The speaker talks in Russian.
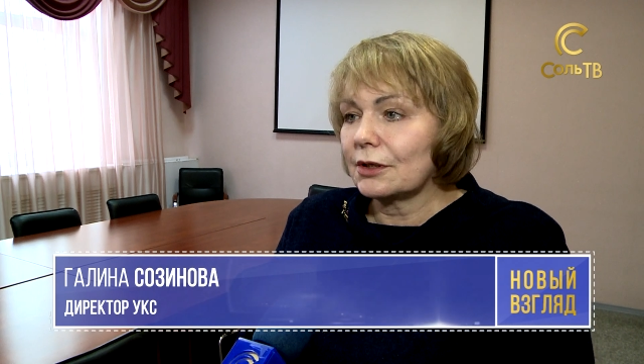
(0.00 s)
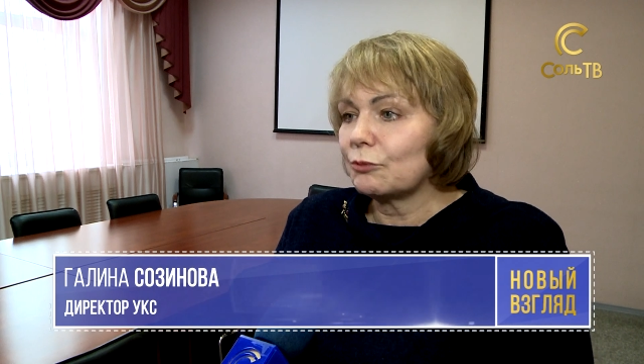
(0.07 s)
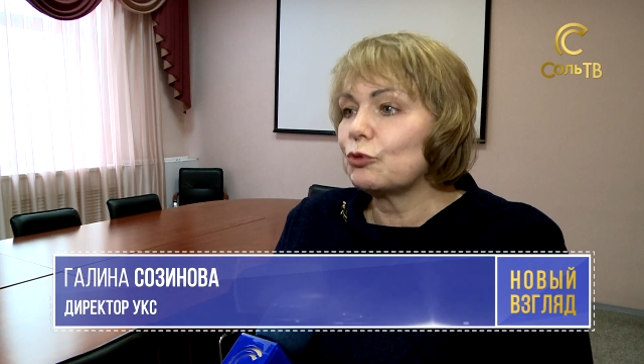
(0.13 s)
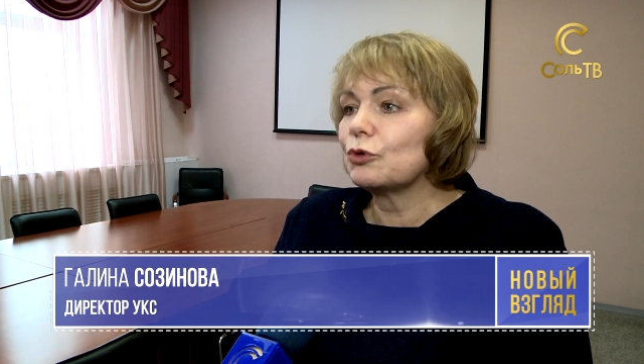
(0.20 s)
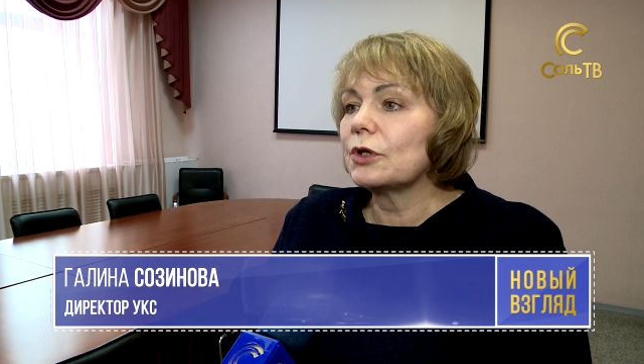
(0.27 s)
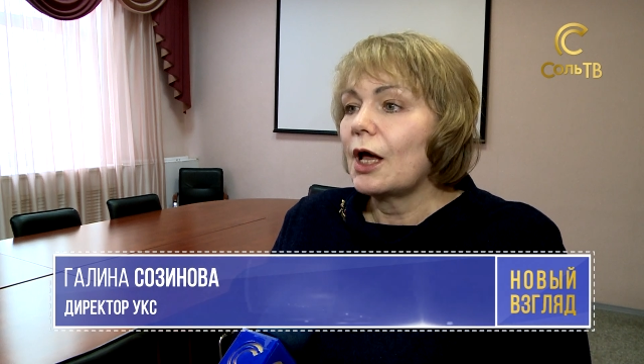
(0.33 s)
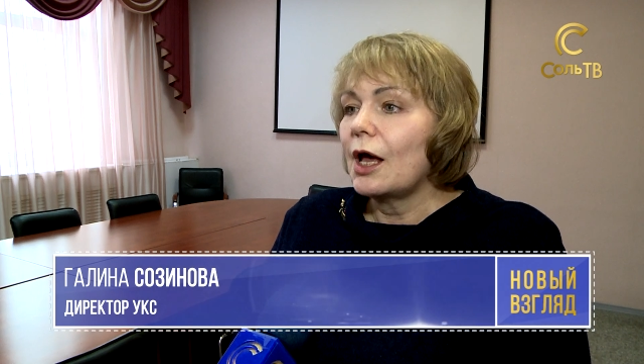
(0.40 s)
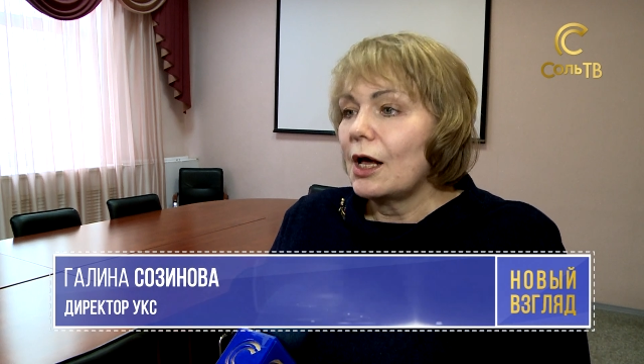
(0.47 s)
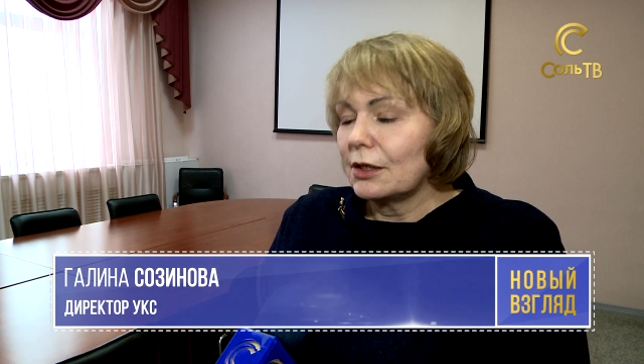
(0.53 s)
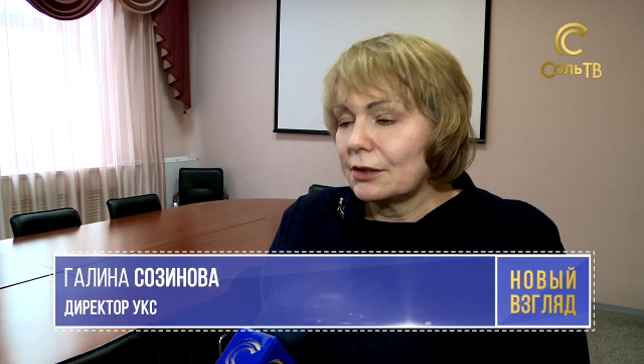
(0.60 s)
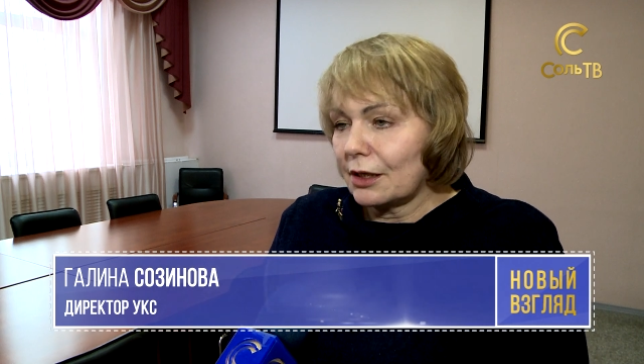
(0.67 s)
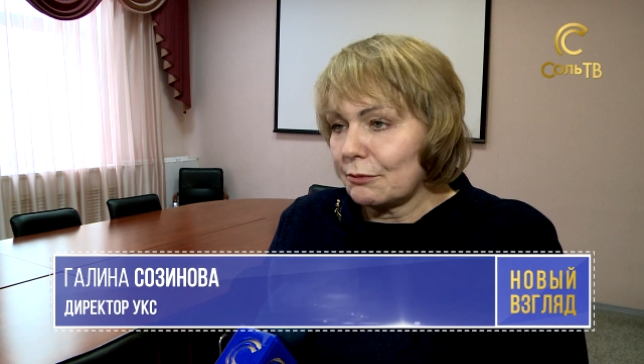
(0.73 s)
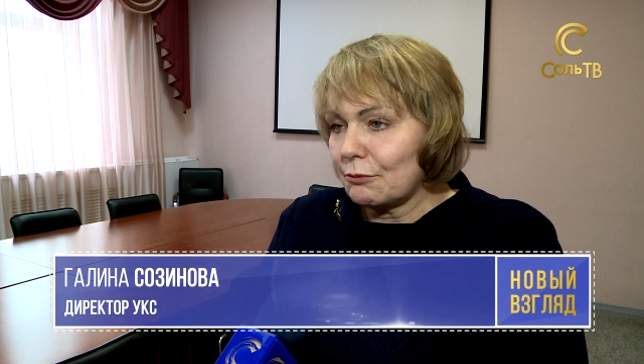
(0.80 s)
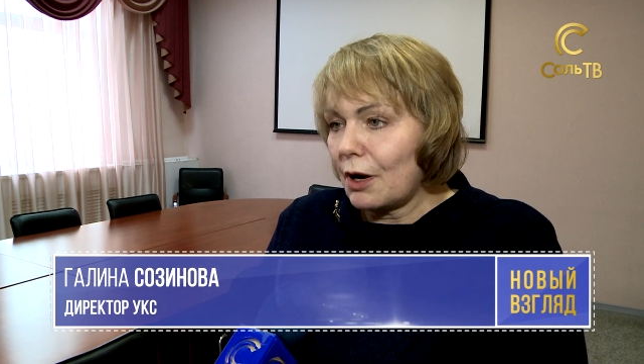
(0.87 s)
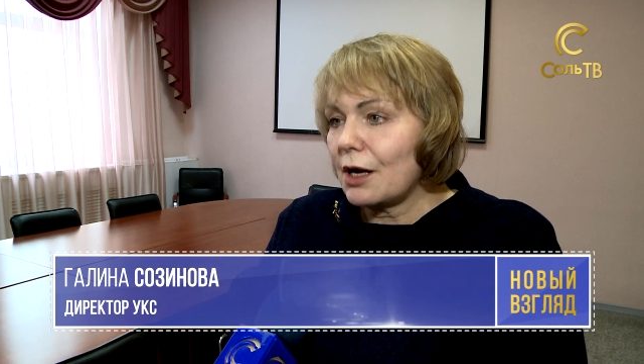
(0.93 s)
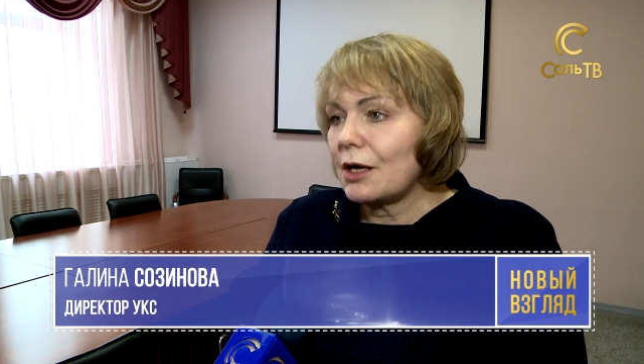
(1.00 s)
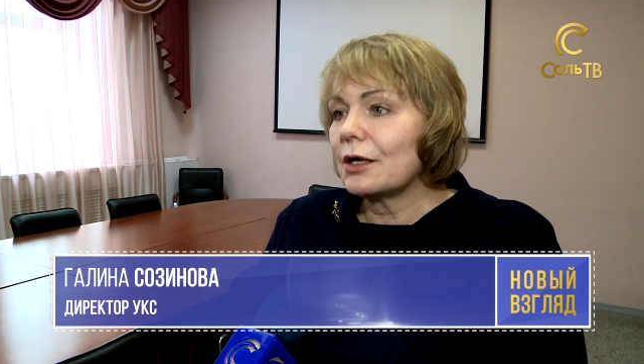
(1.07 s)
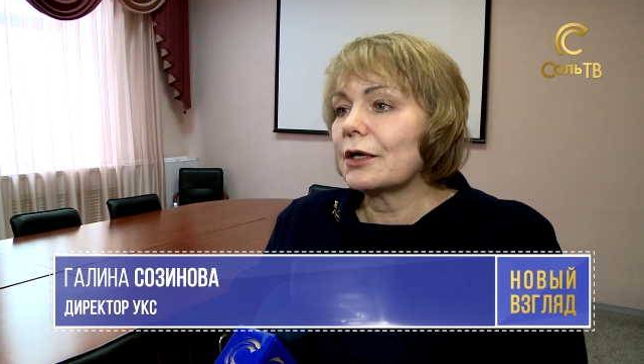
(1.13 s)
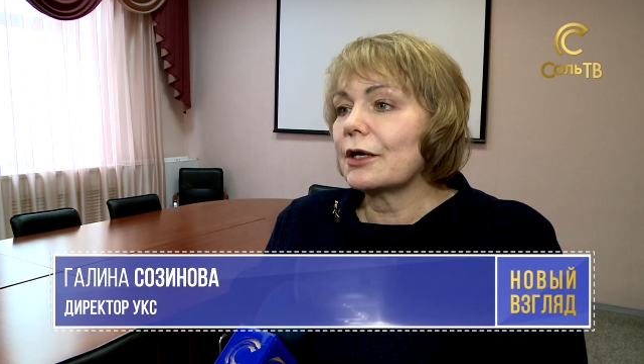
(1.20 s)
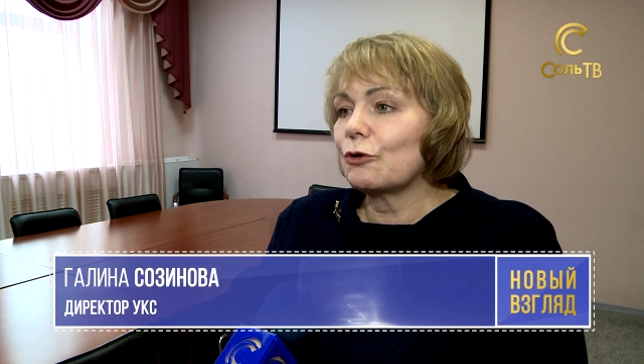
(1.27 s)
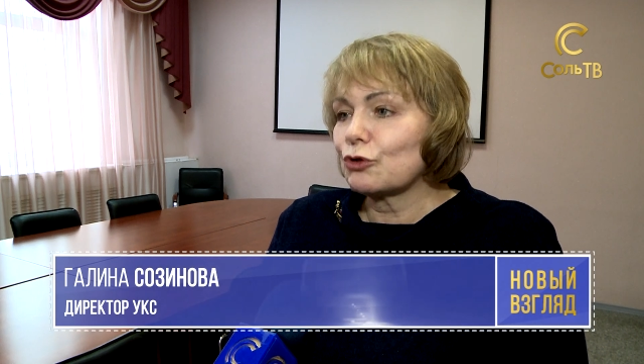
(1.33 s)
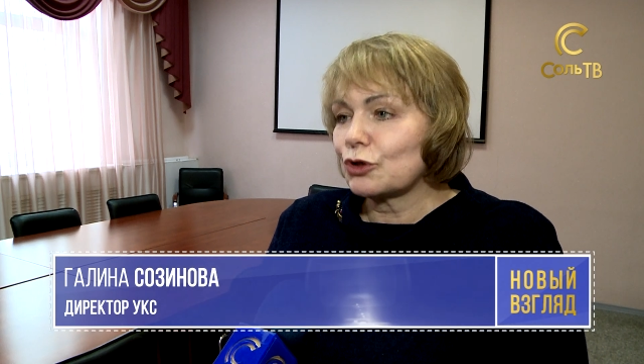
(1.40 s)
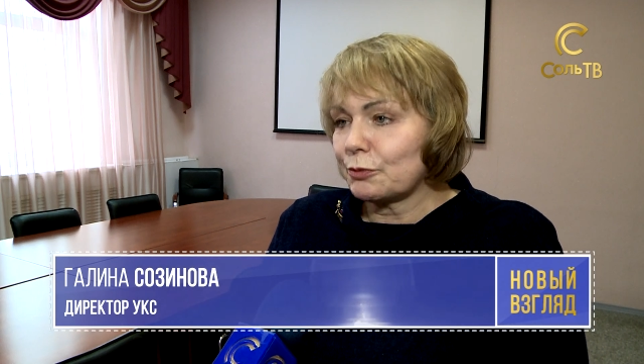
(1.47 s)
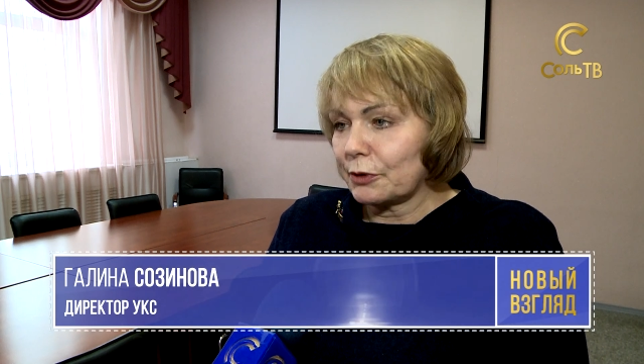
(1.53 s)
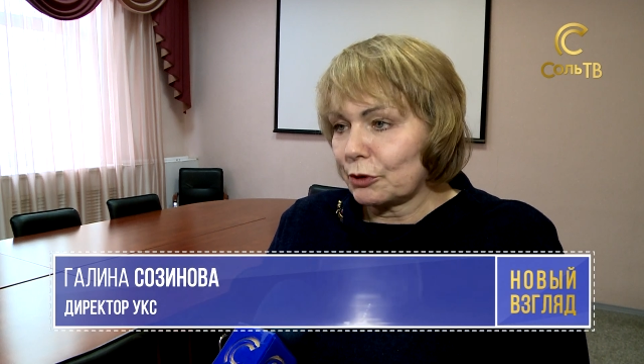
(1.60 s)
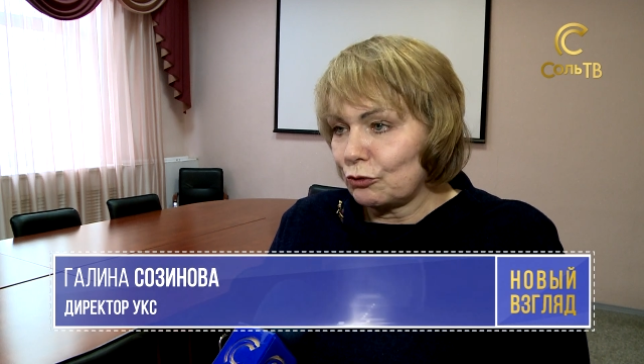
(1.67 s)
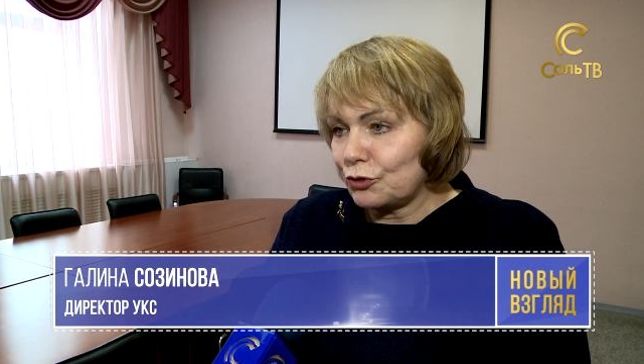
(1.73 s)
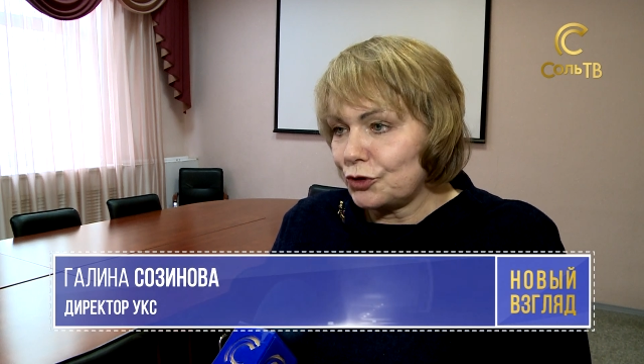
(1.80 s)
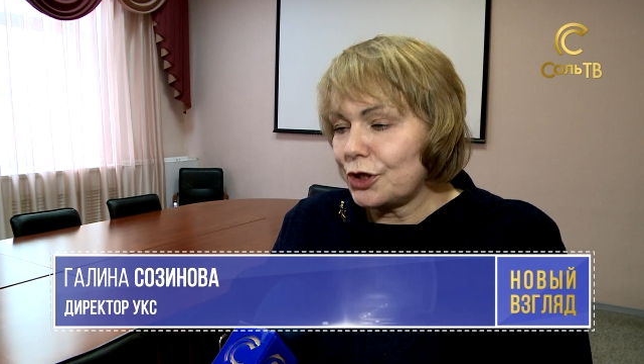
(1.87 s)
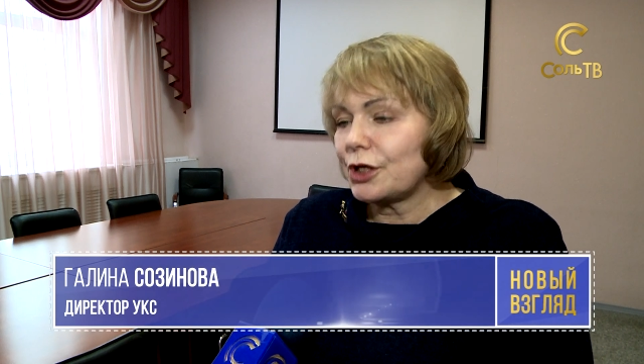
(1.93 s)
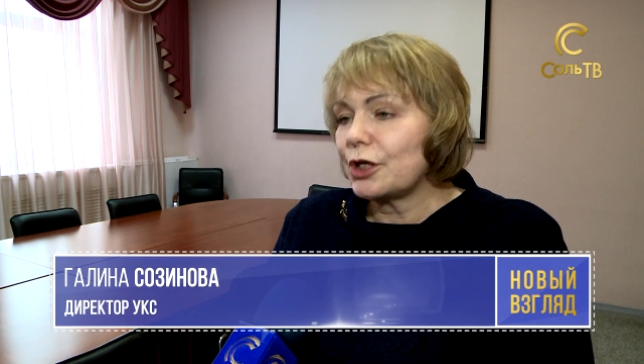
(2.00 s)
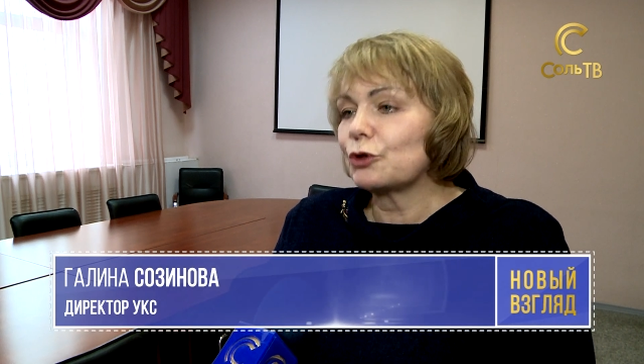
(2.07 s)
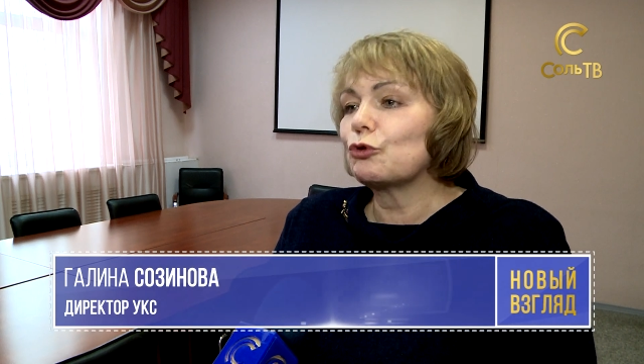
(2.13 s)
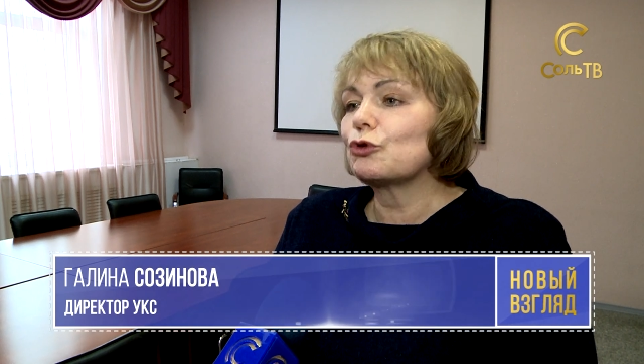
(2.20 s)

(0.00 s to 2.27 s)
Это будет нормальное, хорошее подключение,